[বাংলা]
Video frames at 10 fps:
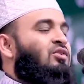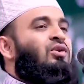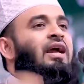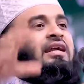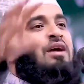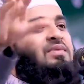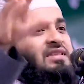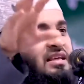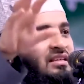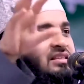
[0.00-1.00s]
এজন্য এটা
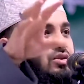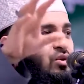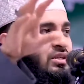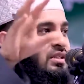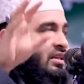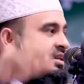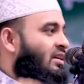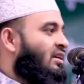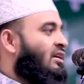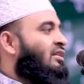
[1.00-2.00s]
আমি সাজেস্ট করেছি
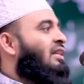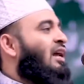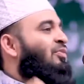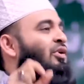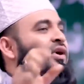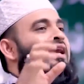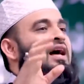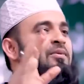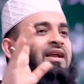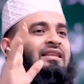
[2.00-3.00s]
তারপর
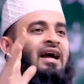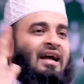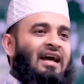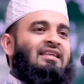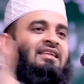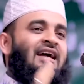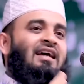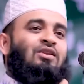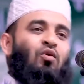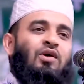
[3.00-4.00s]
এরা আমার ধাক্কাইতে
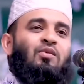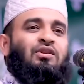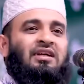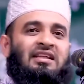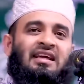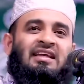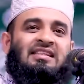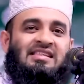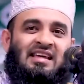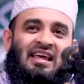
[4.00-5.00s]
ধাক্কাইতে ওই মতের দিকে
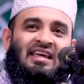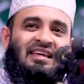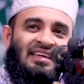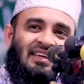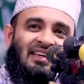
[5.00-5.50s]
নিতে চায়